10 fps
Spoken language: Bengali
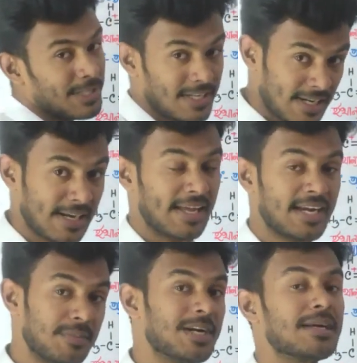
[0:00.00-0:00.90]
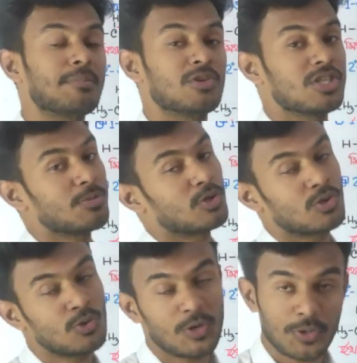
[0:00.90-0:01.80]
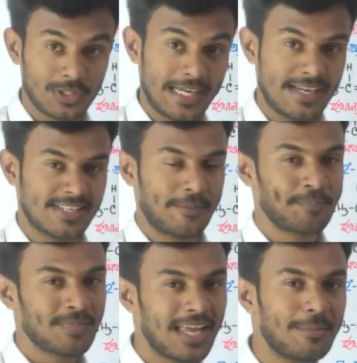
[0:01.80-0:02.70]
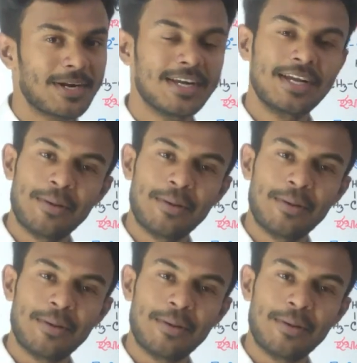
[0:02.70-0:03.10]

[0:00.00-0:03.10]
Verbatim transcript: আমাদের ডেল্টা নেগেটিভ ডেল্টা পজিটিভ অংশ তৈরি হতে দেখা যায় এবার